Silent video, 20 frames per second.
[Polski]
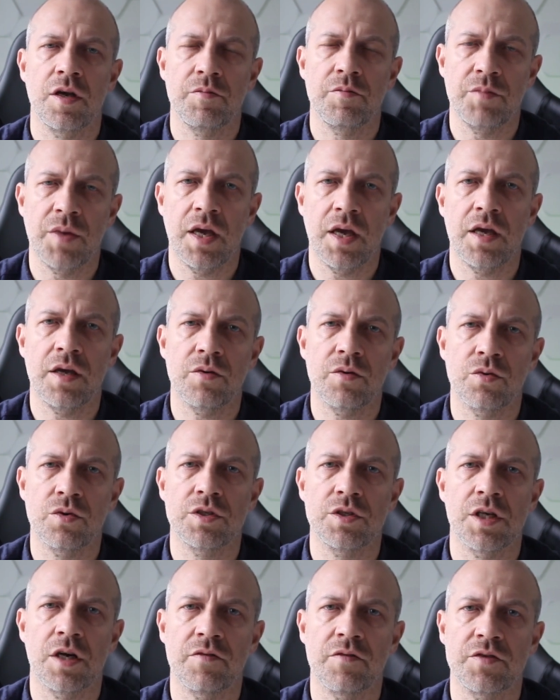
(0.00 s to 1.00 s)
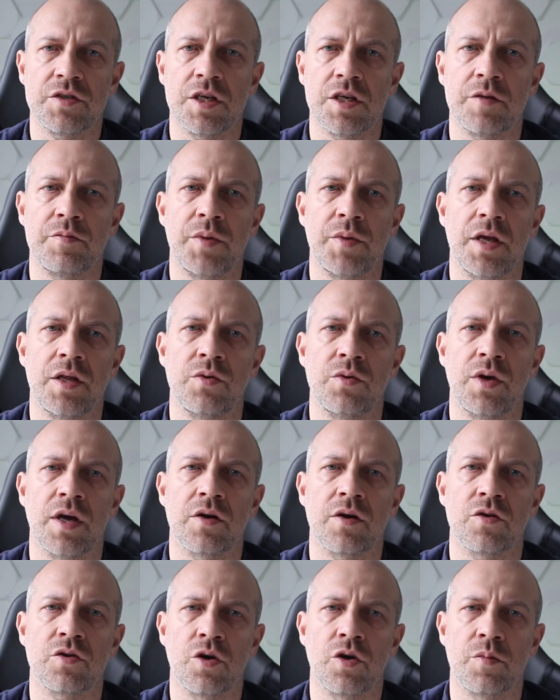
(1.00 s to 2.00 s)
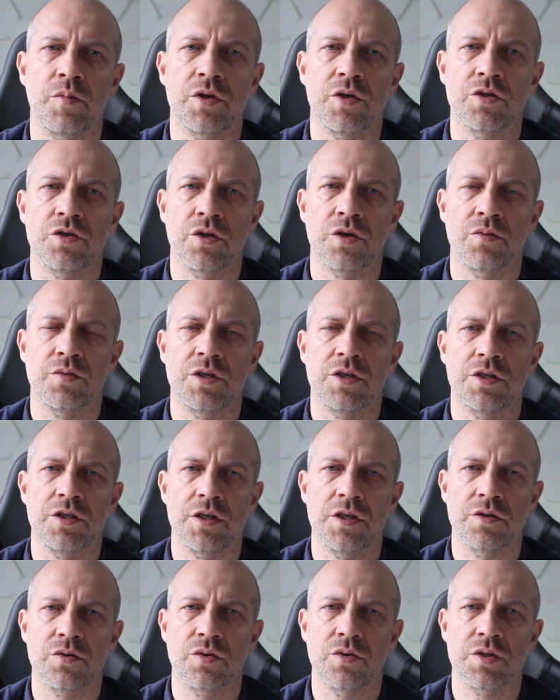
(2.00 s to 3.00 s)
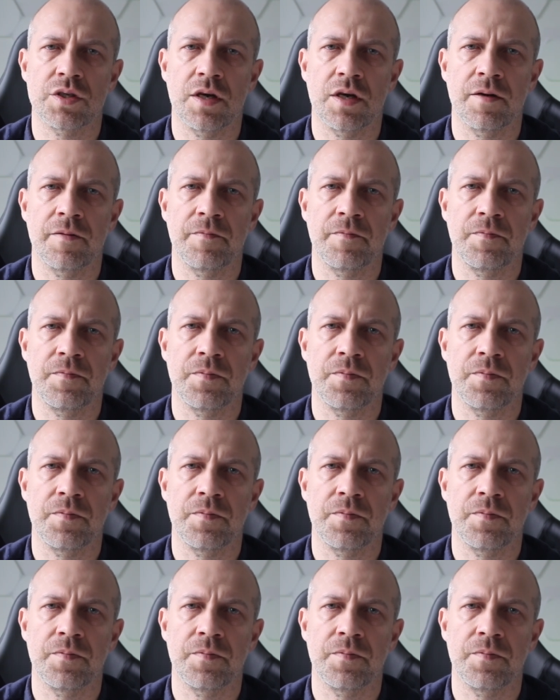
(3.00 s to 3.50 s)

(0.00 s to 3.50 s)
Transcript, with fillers: Miej udział w cierpieniu jako dobry żołnierz Jezusa.